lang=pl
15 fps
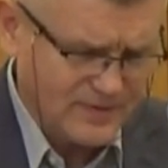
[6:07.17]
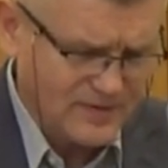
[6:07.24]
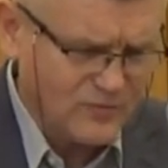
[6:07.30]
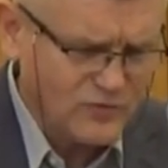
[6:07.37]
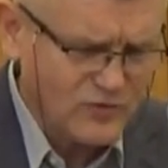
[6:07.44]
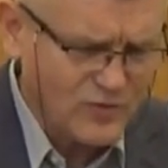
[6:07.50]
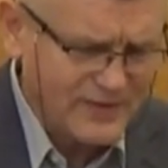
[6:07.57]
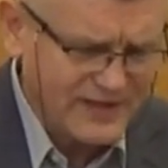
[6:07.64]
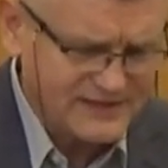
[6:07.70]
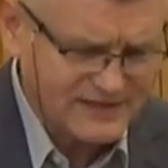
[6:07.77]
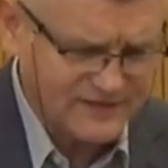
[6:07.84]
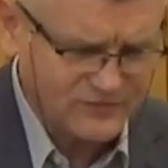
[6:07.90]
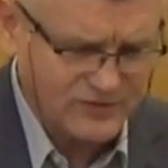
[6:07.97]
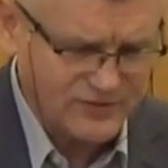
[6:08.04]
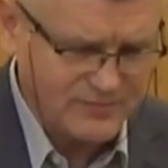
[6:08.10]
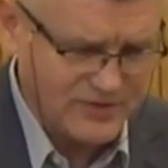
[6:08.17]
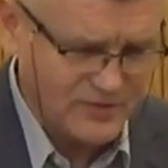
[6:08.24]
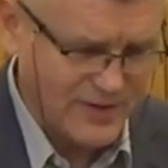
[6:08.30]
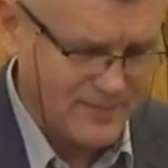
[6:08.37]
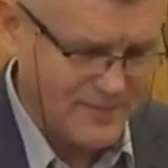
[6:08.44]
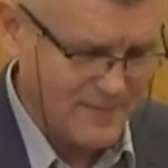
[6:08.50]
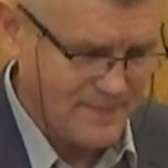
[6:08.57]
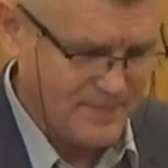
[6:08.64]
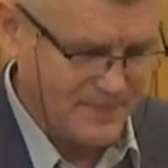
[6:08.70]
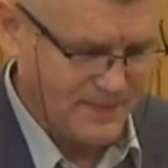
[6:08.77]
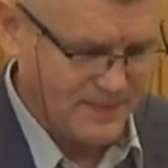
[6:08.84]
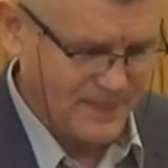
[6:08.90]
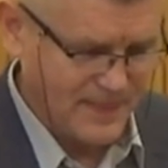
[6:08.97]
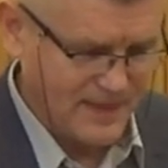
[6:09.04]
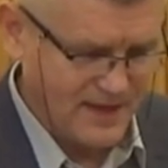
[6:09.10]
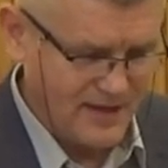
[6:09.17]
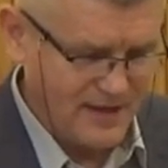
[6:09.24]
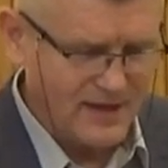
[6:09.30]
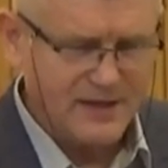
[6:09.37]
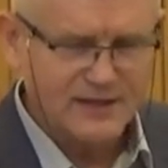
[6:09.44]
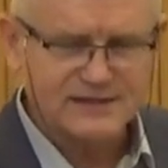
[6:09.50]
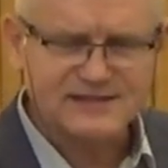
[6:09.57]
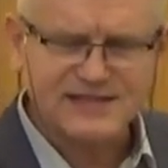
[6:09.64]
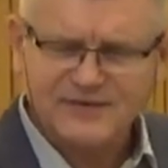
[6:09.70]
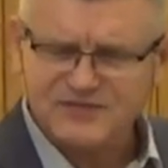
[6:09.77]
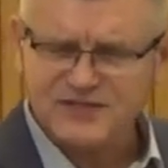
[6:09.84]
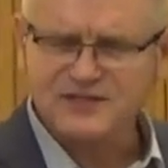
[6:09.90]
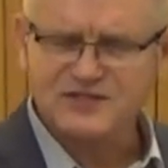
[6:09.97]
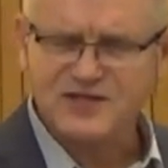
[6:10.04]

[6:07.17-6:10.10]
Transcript: To było miejsce, w którym byłem. Zawsze